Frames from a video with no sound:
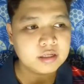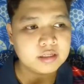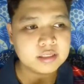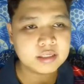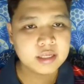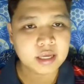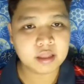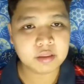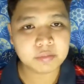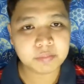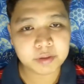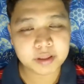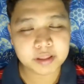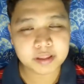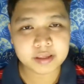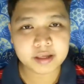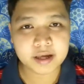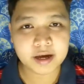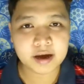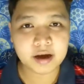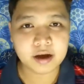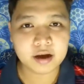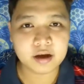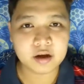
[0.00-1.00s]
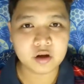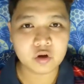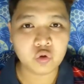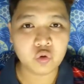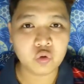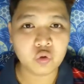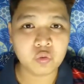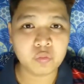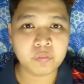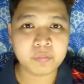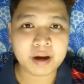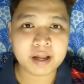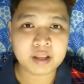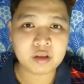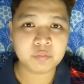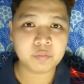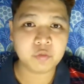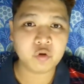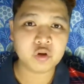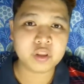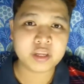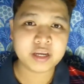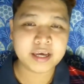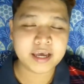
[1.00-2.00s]
statement niya kung paano
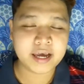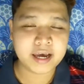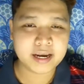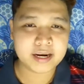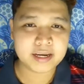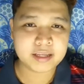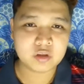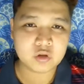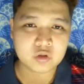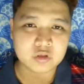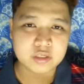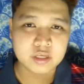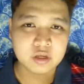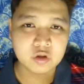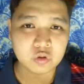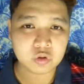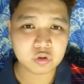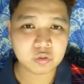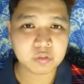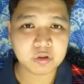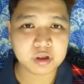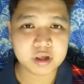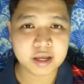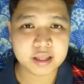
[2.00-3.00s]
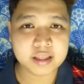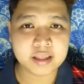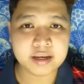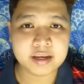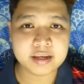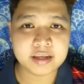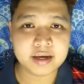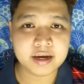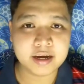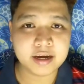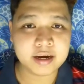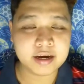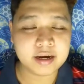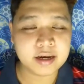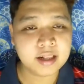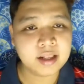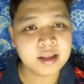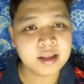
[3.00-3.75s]
po nangyari dun sa YouTube channel niya.